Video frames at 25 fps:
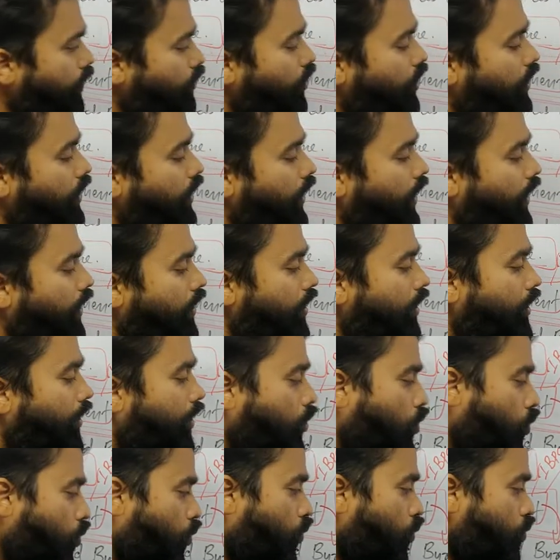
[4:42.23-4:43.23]
हो रही
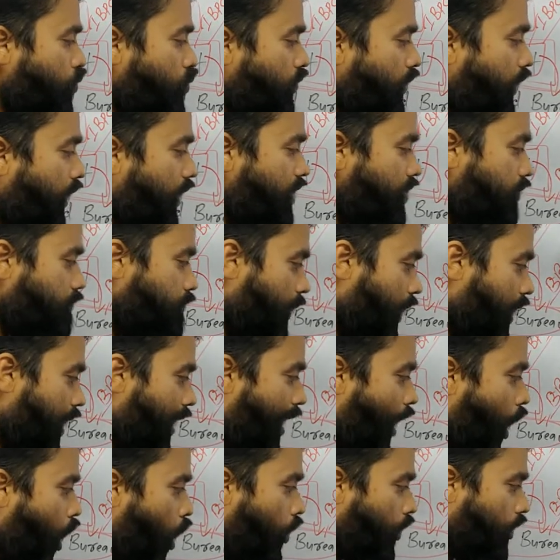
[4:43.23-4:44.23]
है तो उस केस में
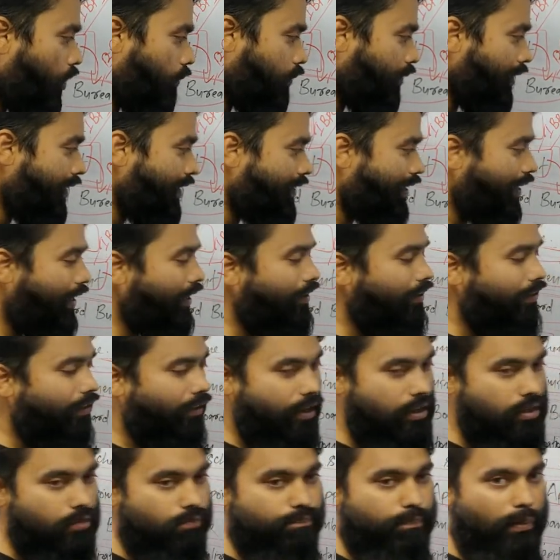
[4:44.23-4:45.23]
अकाउंटेबिलिटी
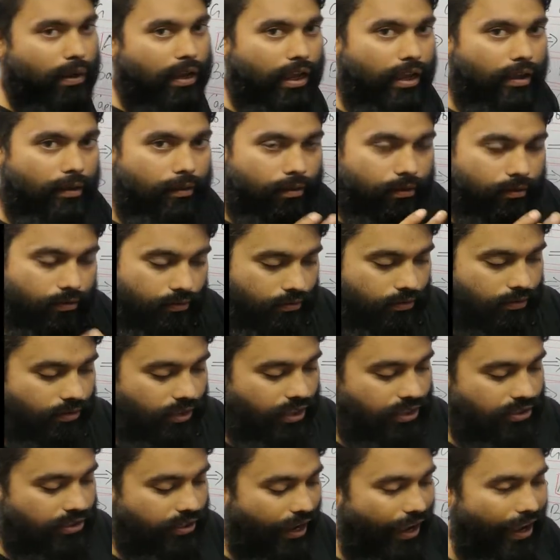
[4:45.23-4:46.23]
किस पे
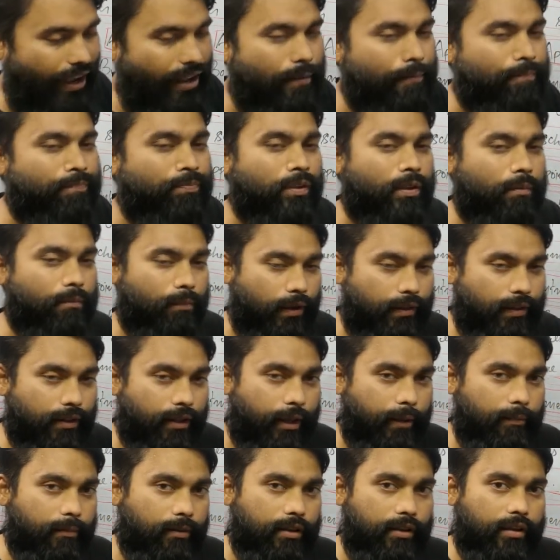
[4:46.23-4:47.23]
दी जाए
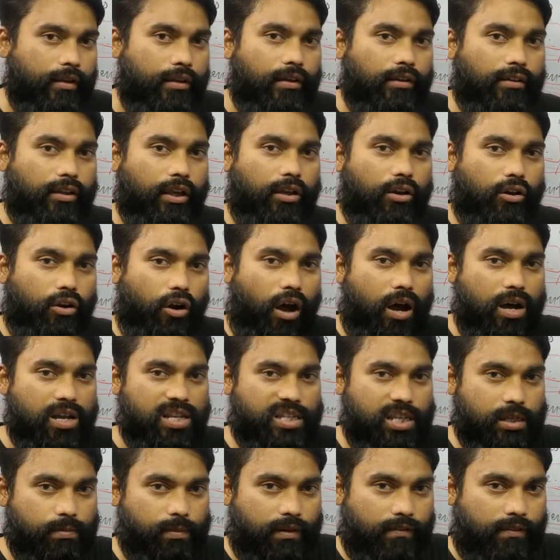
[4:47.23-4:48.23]
मतलब कि
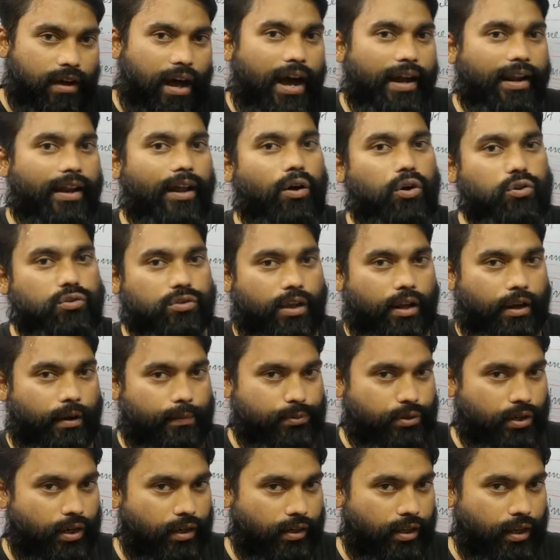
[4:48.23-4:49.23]
कौन जिम्मेवार है उस
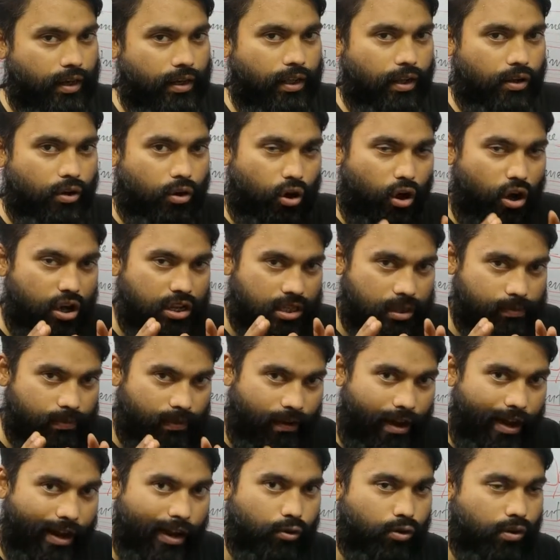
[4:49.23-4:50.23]
करप्शन के लिए कौन
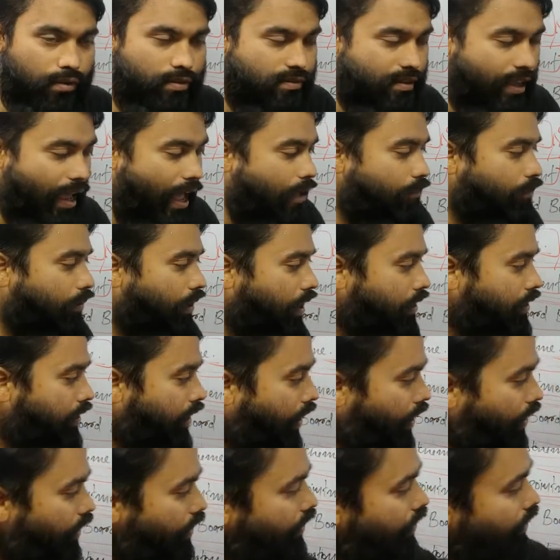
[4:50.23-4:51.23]
जिम्मेवार है उस स्कैम के
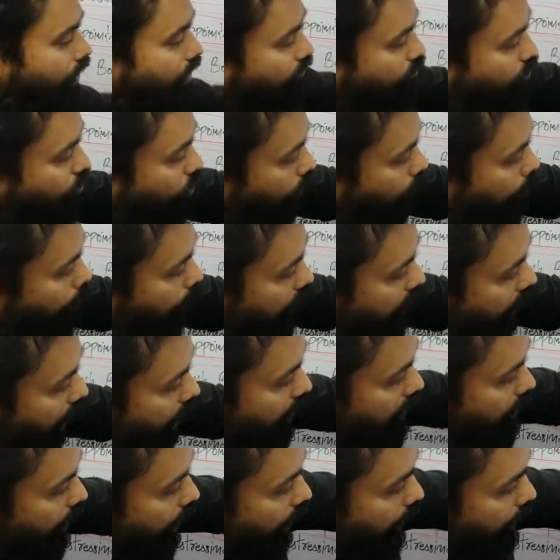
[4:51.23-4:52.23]
लिए वो
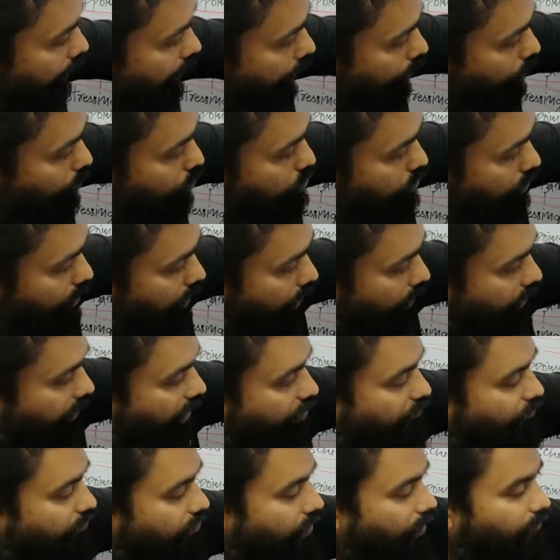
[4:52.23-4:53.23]
बताया जाएगा उसके लिए
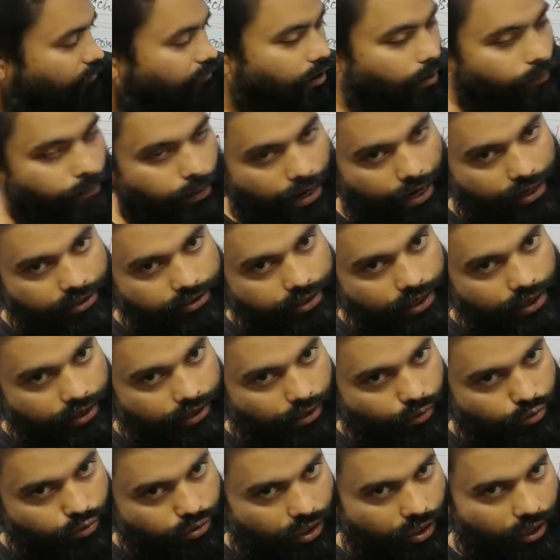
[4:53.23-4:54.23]
एक फ्रेमवर्क बनाई
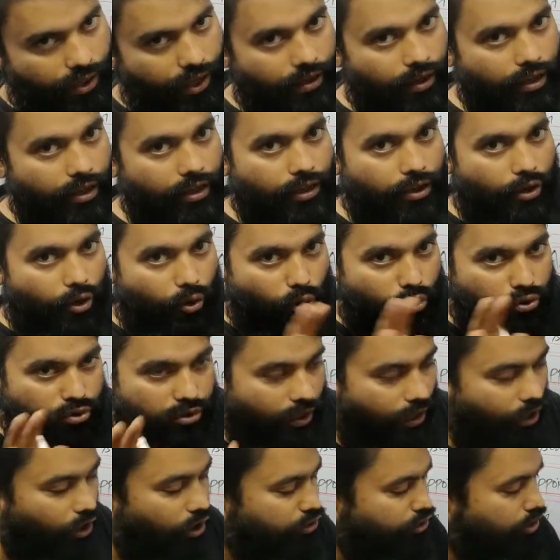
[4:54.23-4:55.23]
जाएगी उसके लिए एक रूल्स
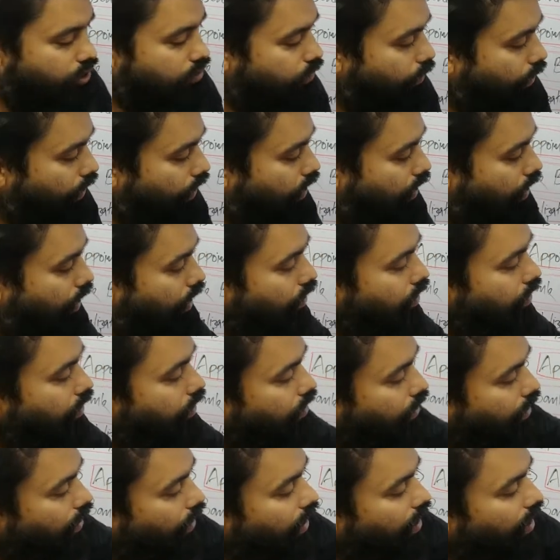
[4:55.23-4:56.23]
रेगुलेशंस बनेगा
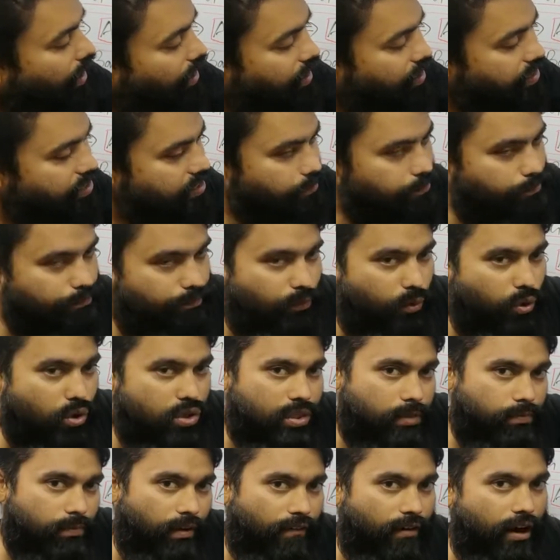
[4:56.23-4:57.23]
कि हाँ किसको
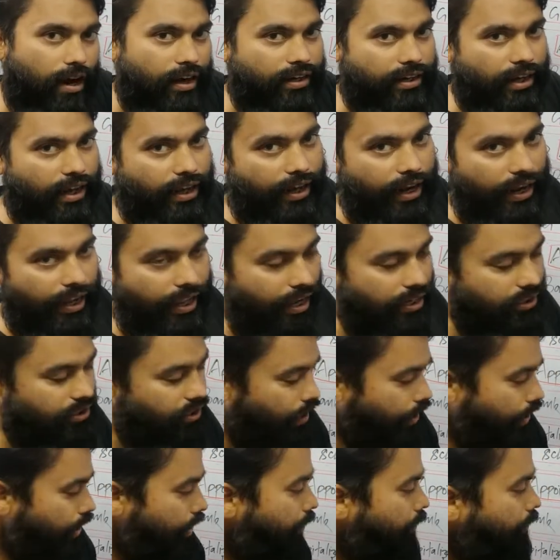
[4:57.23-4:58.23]
जिम्मेवार ठहराया
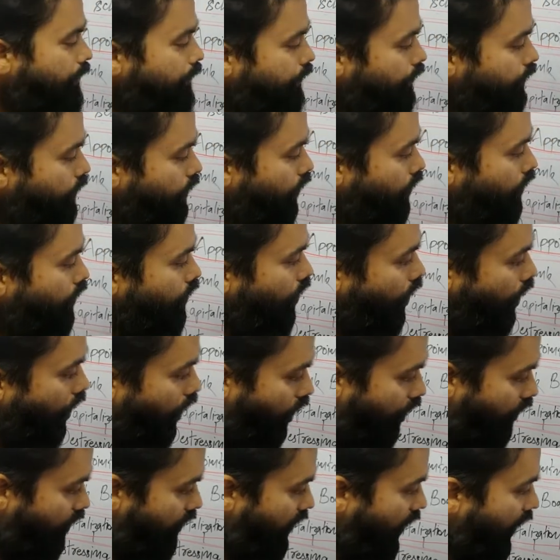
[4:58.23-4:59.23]
जाए
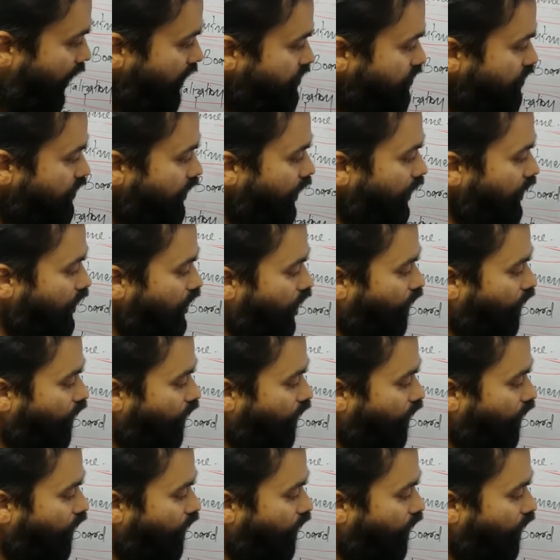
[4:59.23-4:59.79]
और लास्ट है